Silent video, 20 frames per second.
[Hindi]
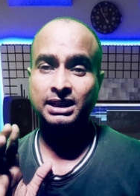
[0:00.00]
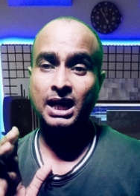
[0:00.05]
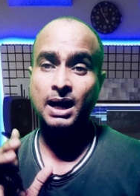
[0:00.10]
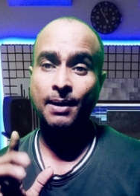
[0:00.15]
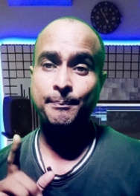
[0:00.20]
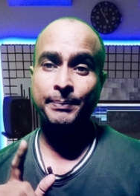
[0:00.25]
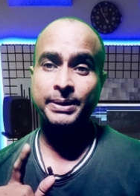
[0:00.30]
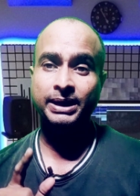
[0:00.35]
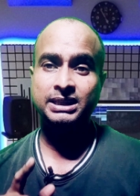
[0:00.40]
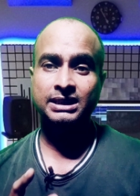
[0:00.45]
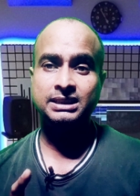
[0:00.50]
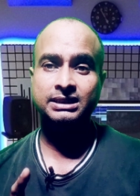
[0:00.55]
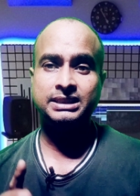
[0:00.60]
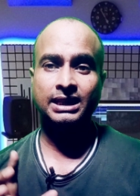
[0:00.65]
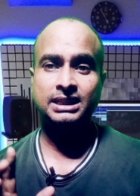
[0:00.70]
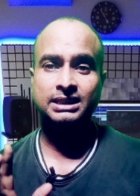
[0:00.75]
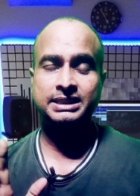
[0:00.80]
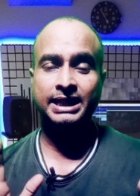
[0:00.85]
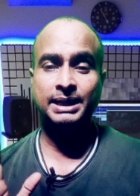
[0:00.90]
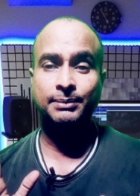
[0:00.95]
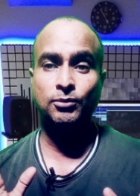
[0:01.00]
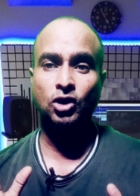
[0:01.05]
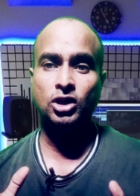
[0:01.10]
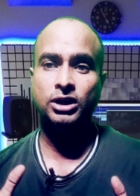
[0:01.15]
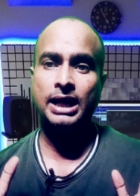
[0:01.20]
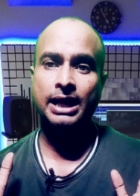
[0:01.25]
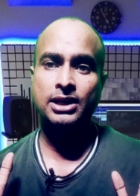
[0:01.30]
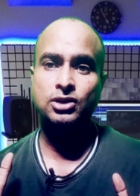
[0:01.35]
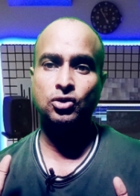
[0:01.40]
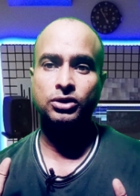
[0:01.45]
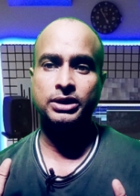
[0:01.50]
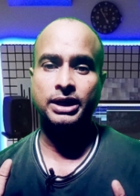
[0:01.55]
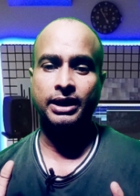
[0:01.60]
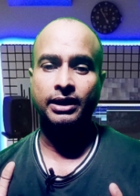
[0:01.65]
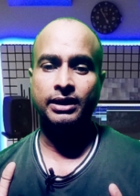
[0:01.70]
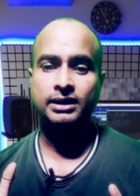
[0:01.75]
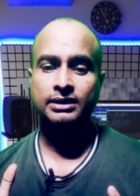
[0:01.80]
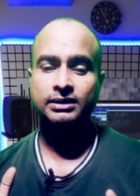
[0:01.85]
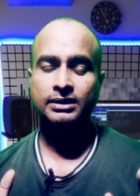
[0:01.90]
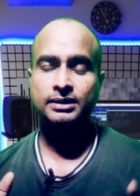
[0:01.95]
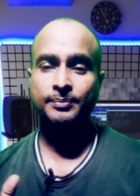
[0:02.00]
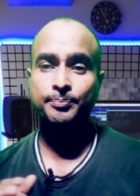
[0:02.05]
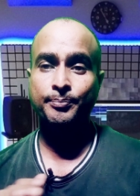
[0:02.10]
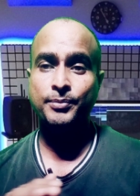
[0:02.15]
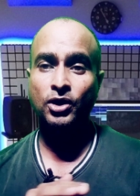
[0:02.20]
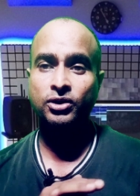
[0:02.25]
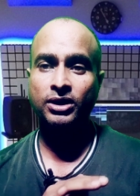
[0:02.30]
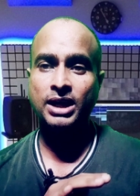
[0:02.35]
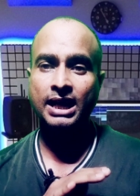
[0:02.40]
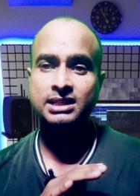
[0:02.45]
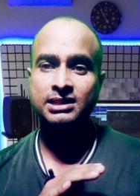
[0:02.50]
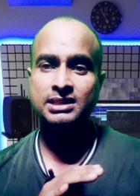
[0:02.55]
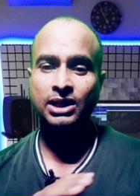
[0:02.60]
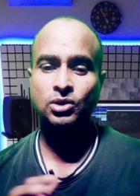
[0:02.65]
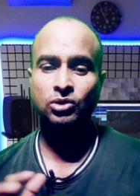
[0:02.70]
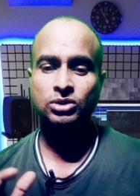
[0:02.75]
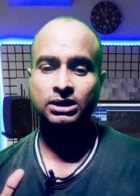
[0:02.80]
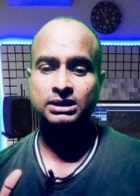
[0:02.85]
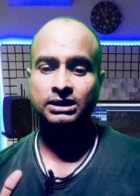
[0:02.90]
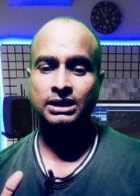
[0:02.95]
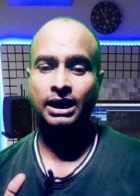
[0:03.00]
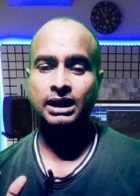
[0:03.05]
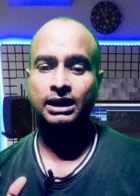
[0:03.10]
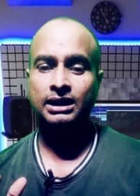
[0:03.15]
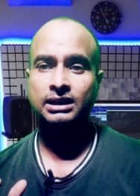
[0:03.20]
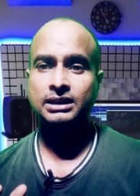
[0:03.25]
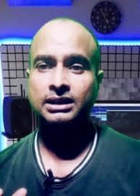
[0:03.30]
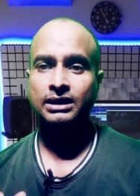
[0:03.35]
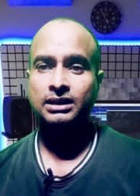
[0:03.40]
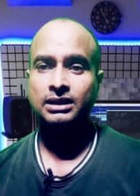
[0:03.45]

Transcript: नब्बे दिन तक डिमोनिटाइज हो जाएगा मोनिटाइज नहीं हो सकता है